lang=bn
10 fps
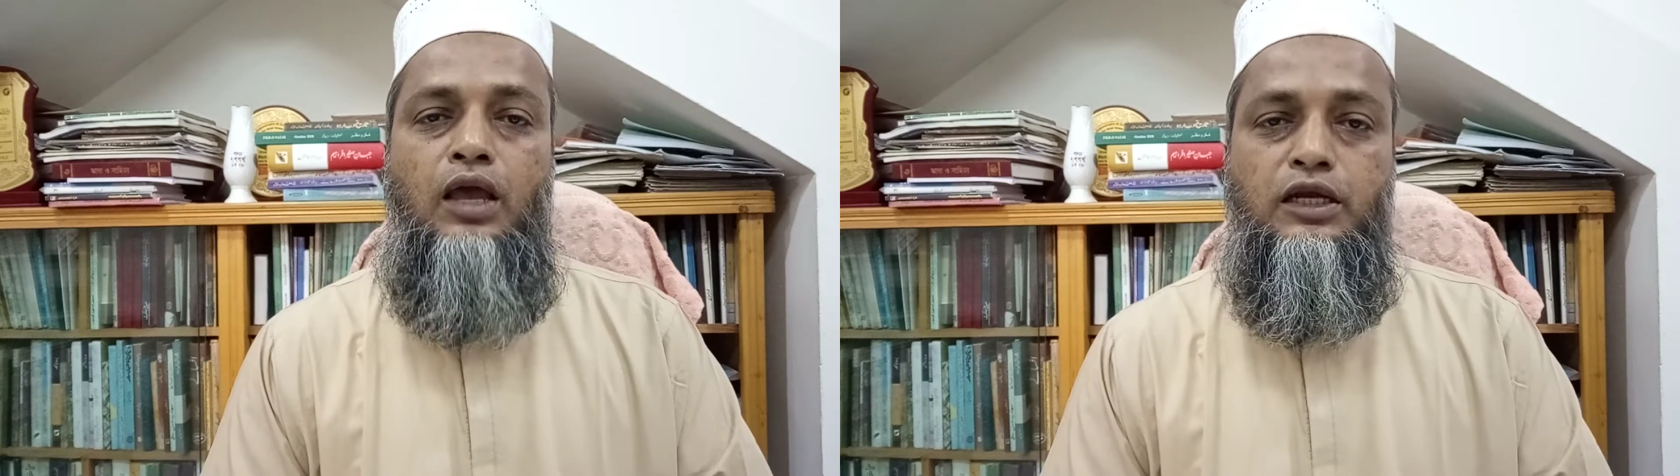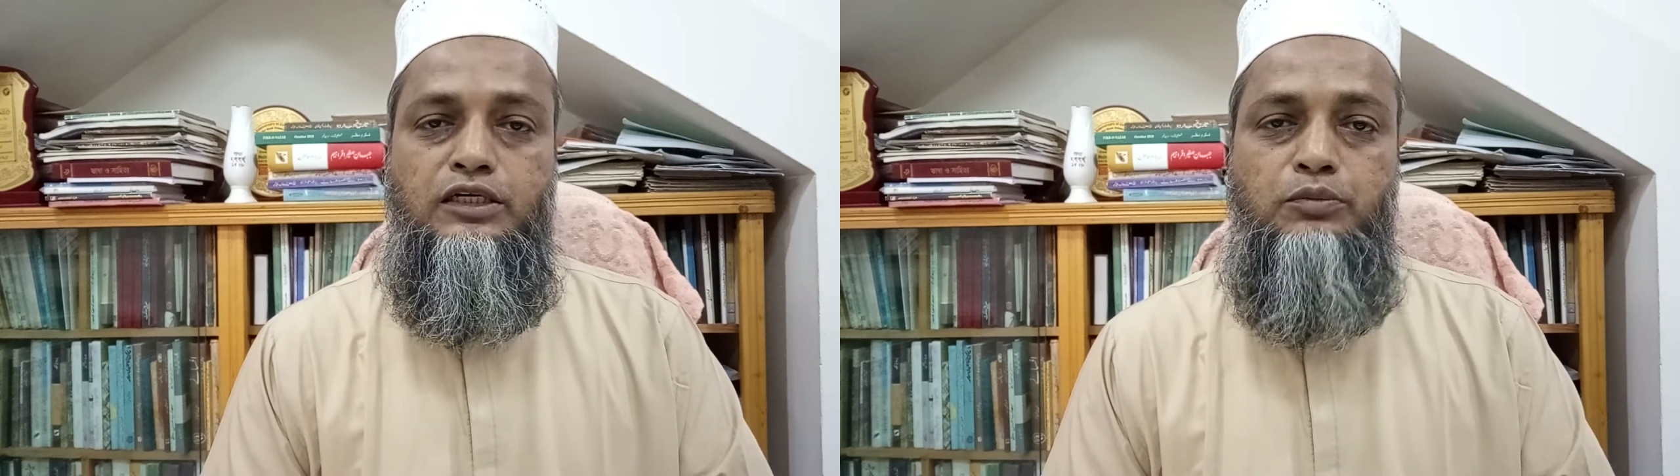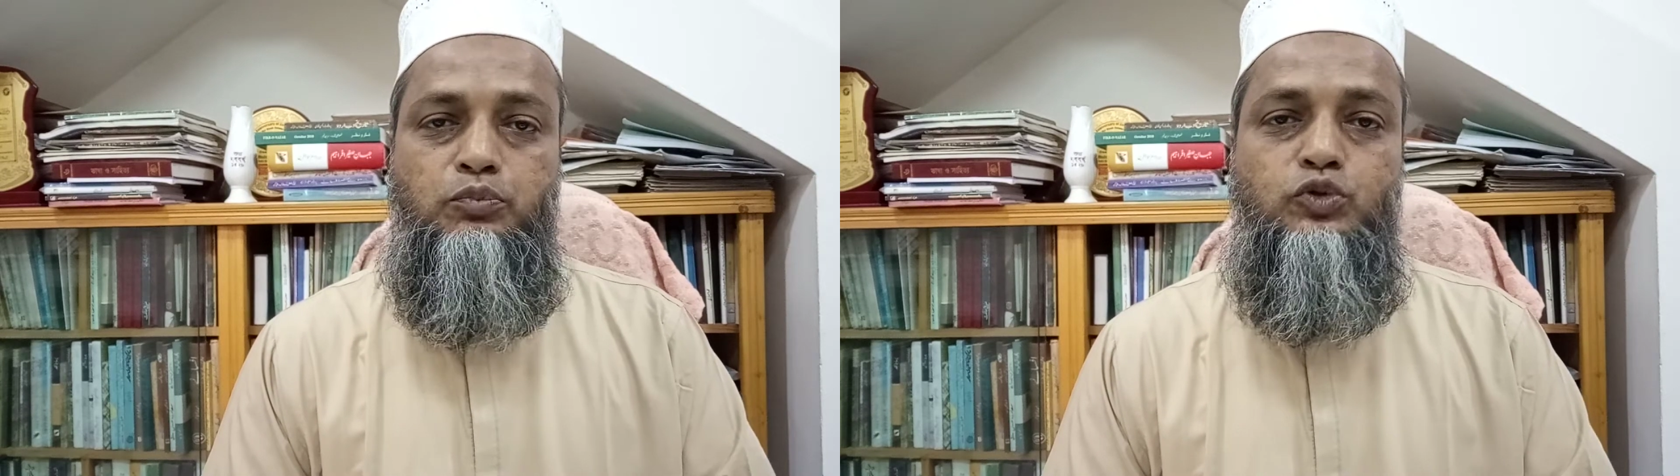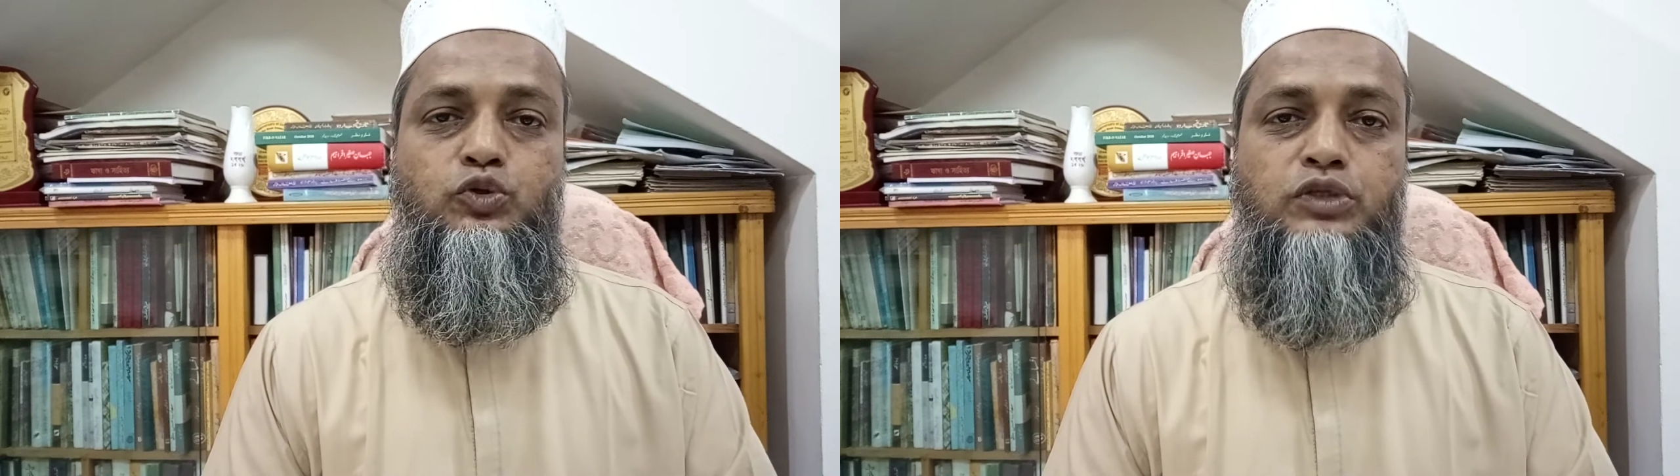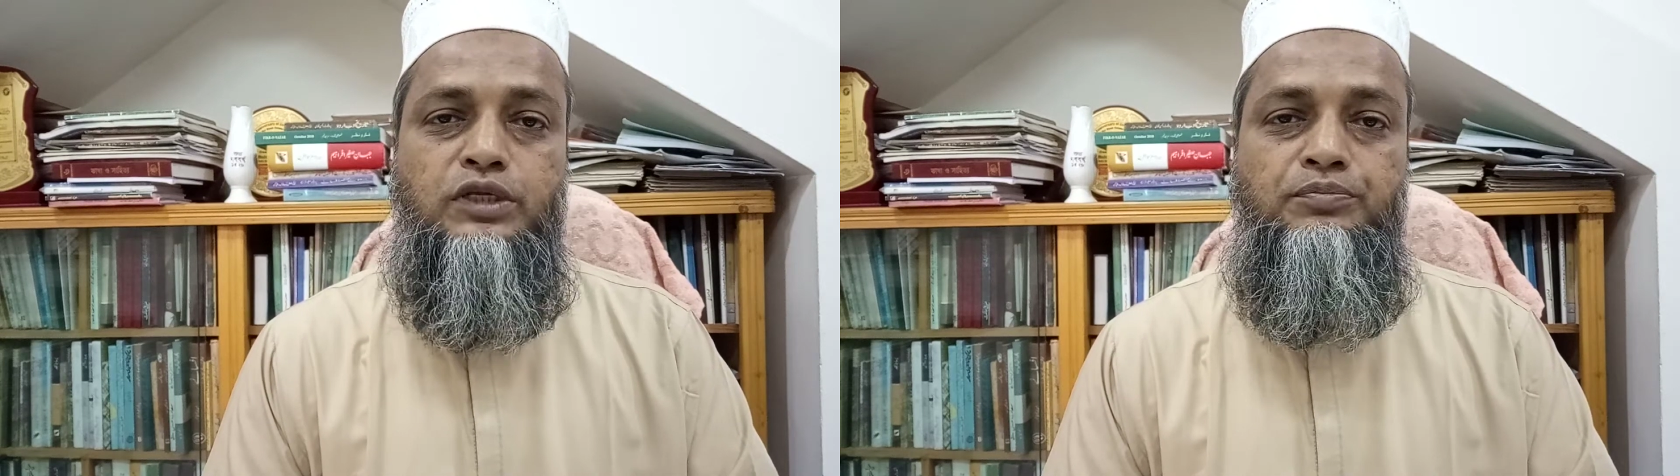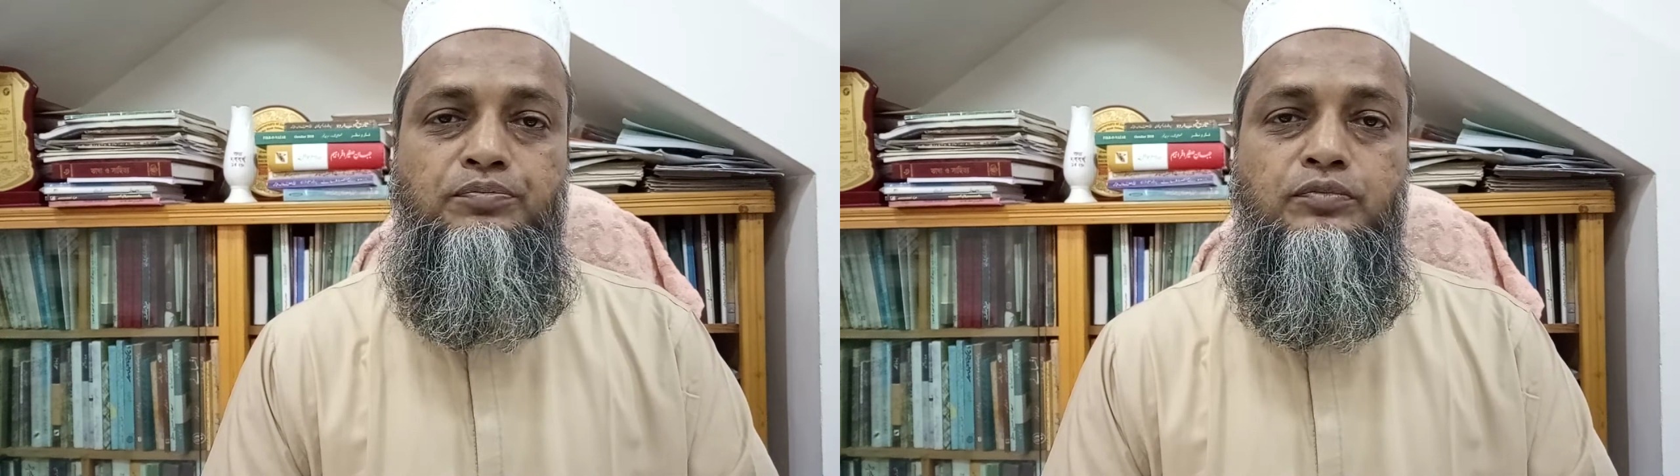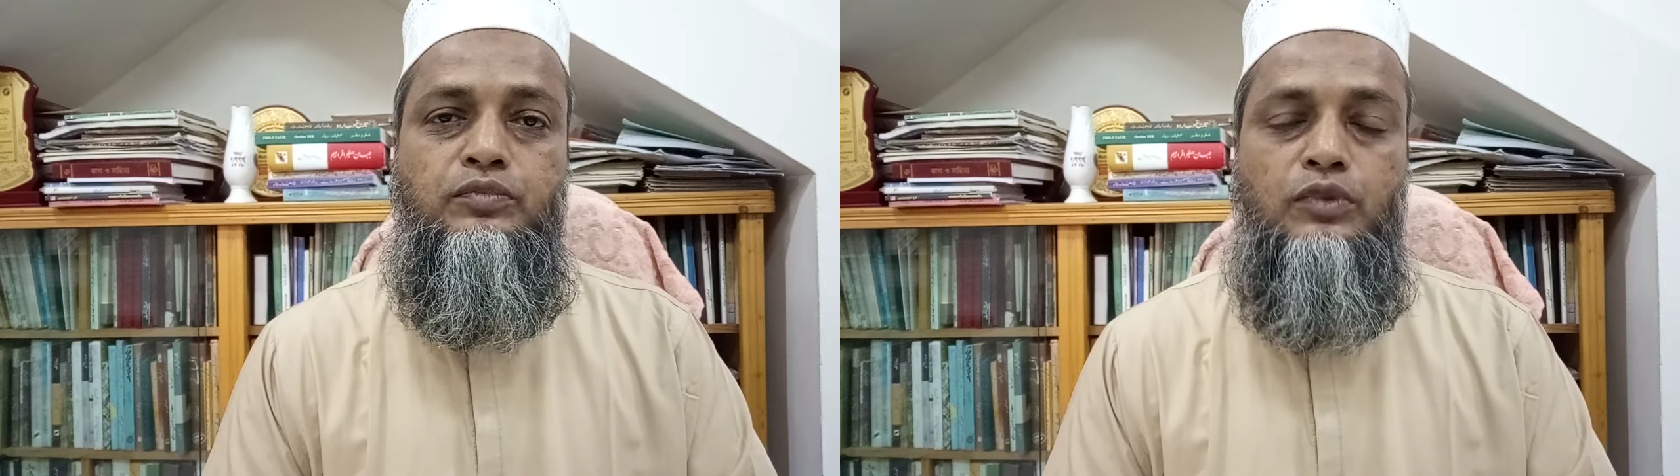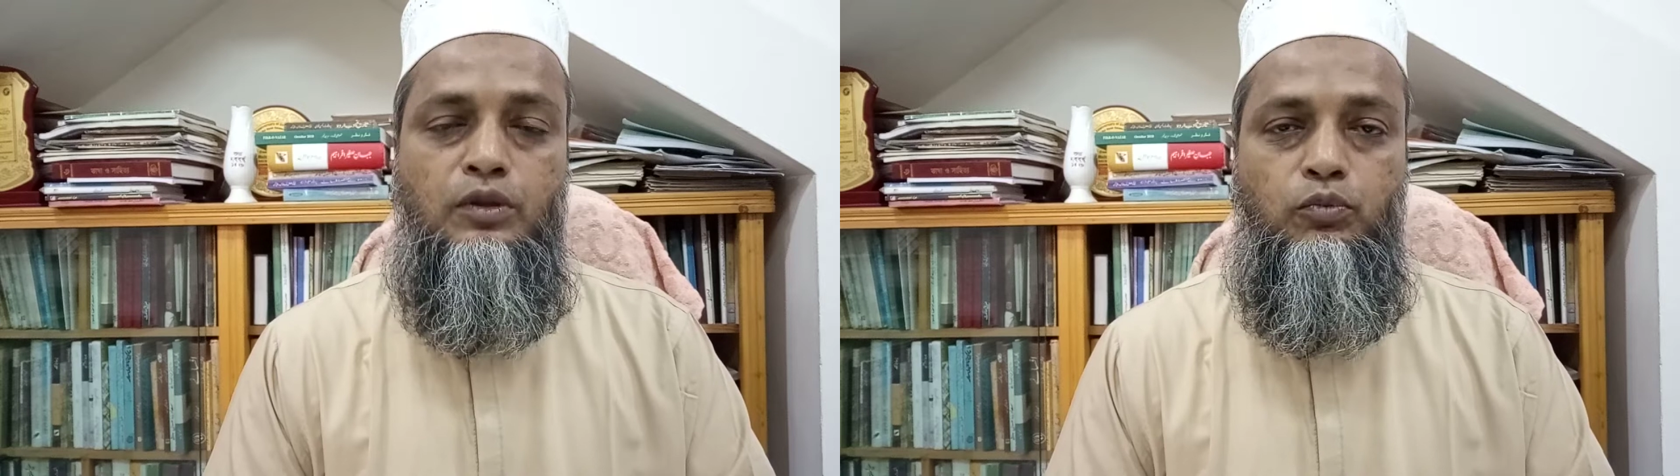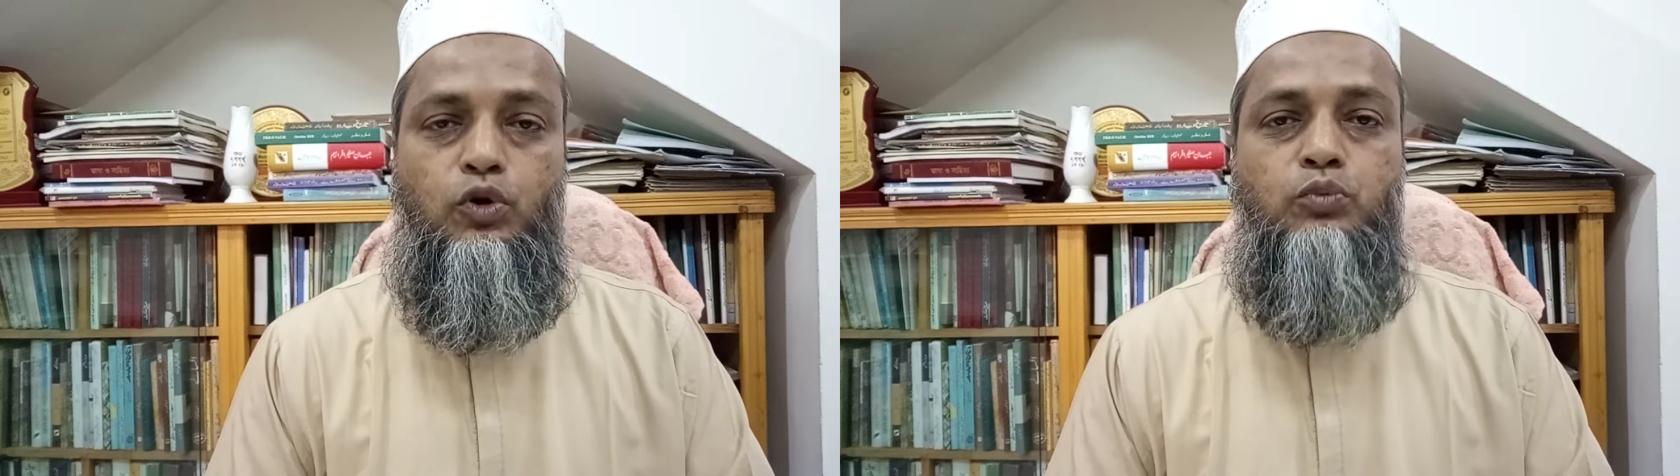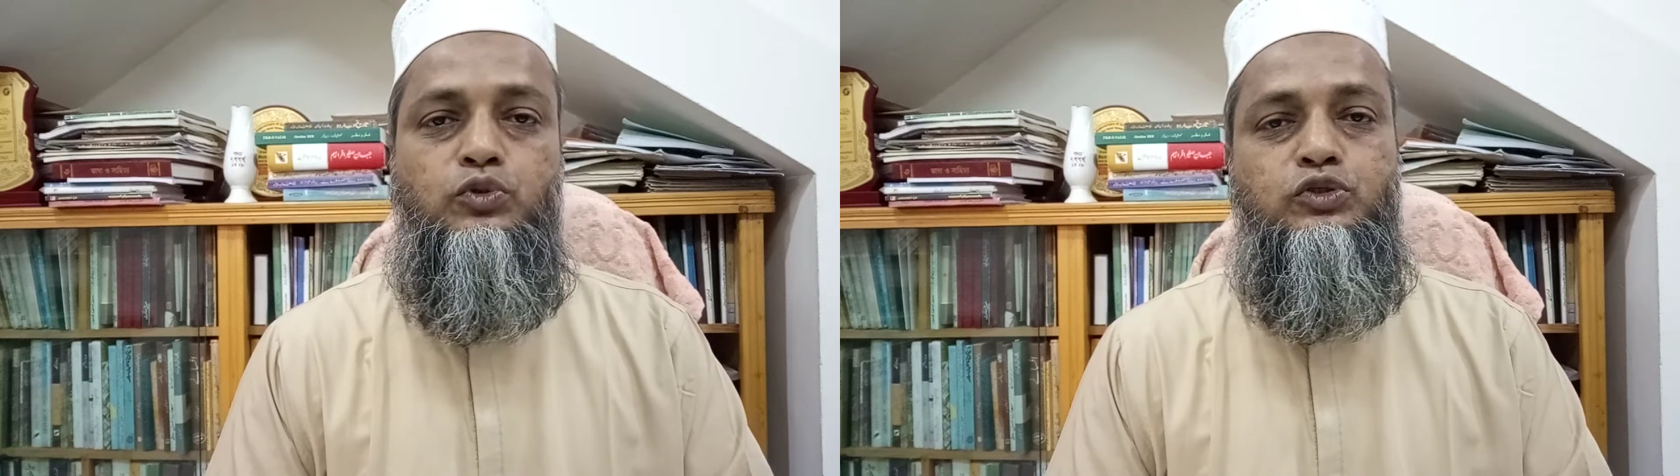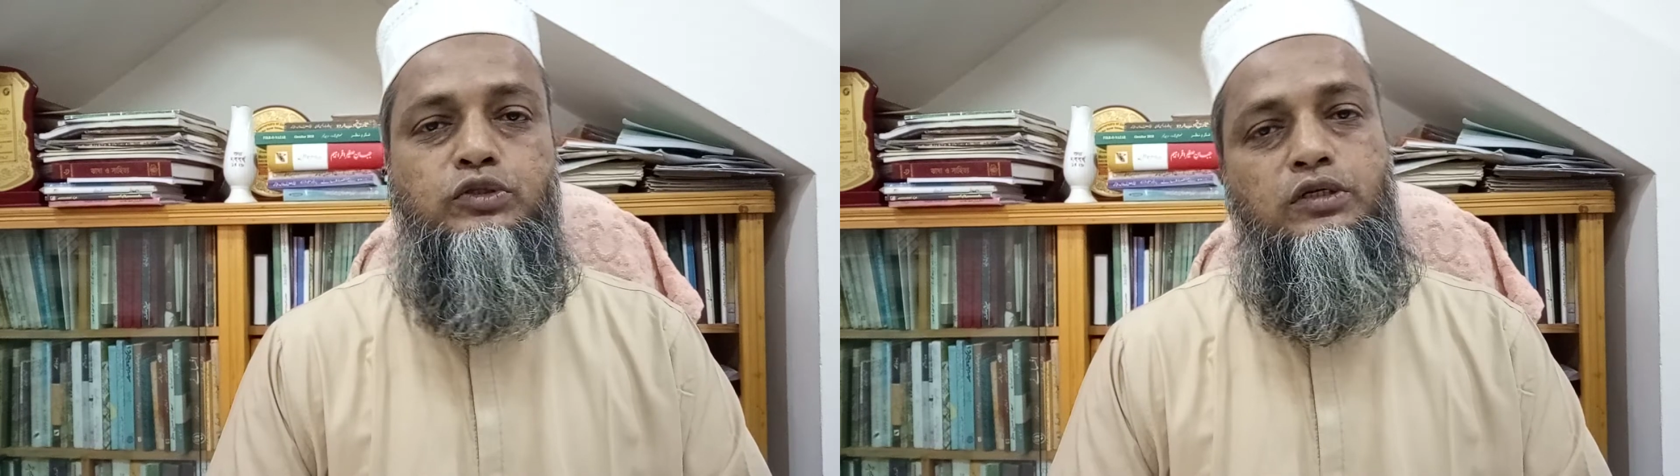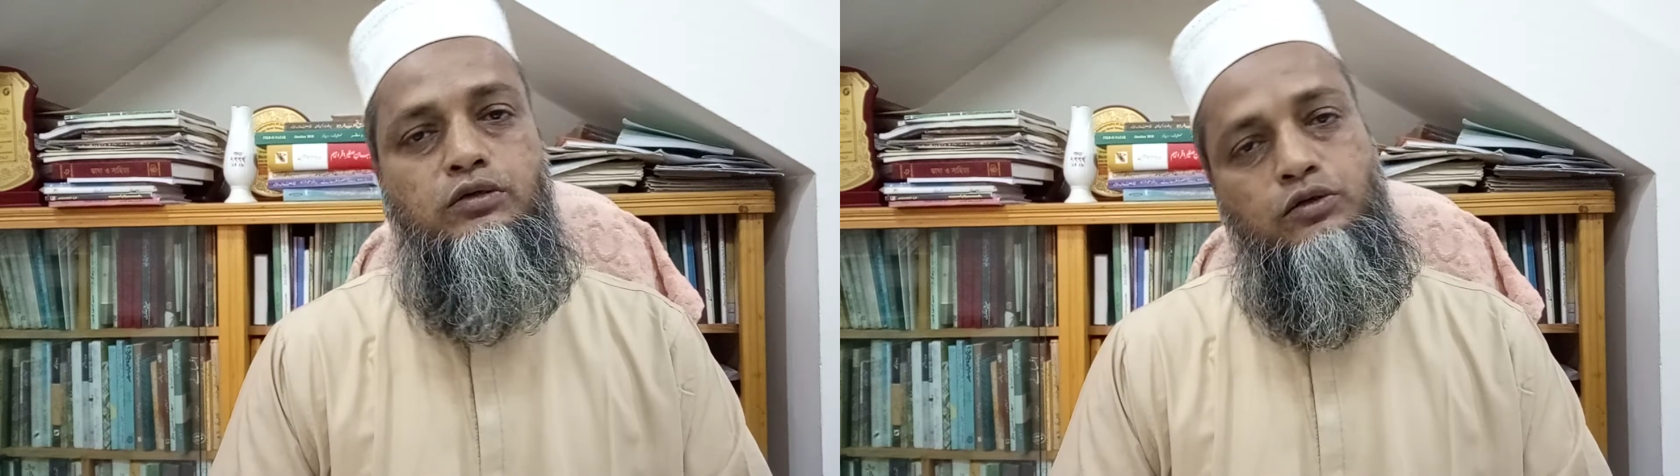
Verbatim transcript: একটা পশুতে বড় পশুতে